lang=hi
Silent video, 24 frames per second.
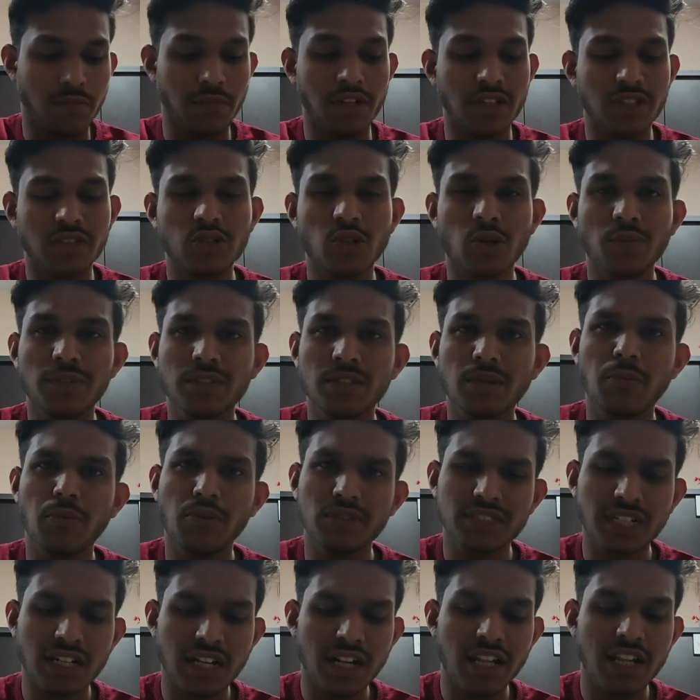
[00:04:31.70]
मीशो में से
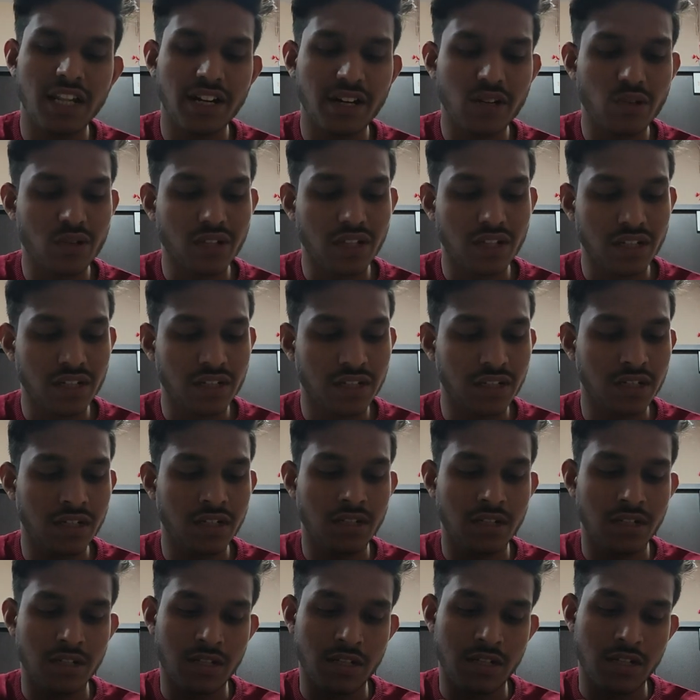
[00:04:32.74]
बहुत ज़्यादा लेट होता
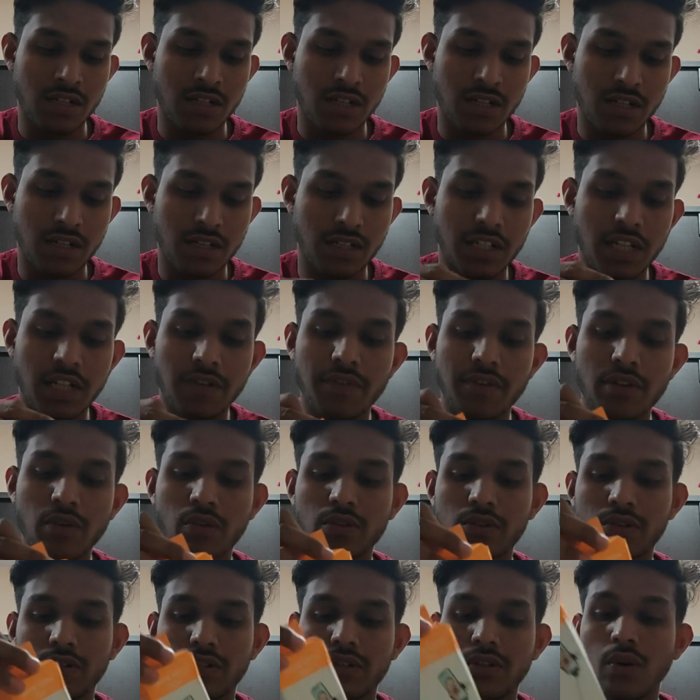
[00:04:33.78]
है डिलीवरी
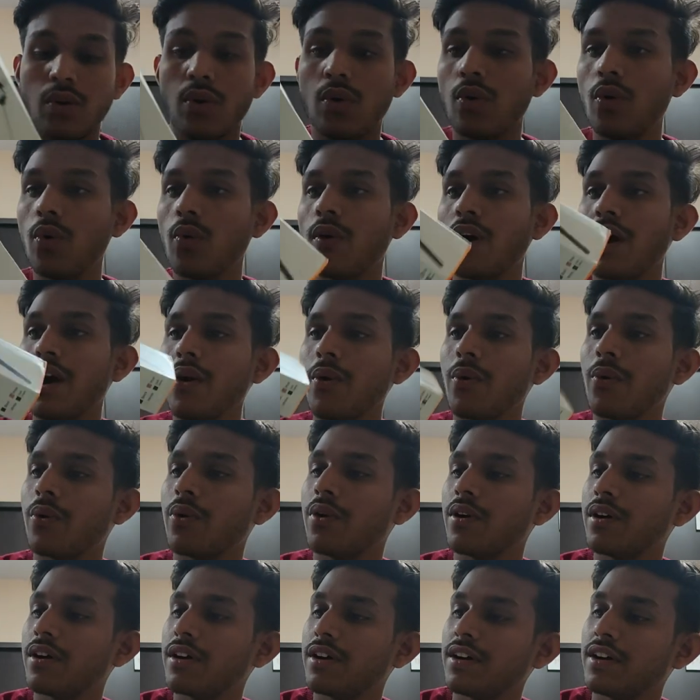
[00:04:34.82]
होते होते ओ वाओ
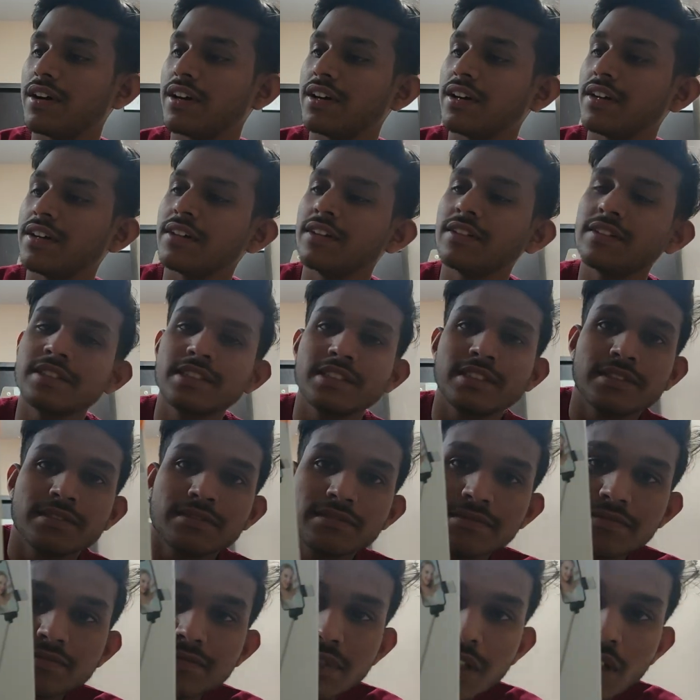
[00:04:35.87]

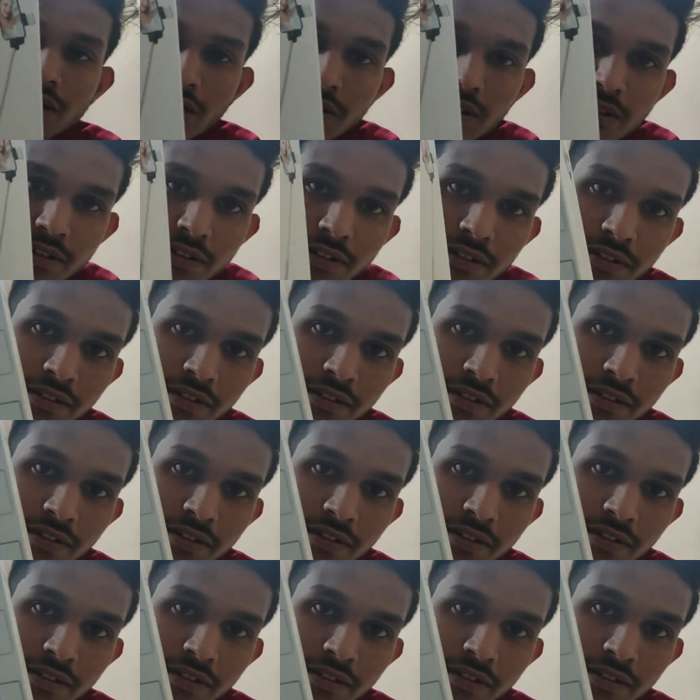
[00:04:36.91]
देखो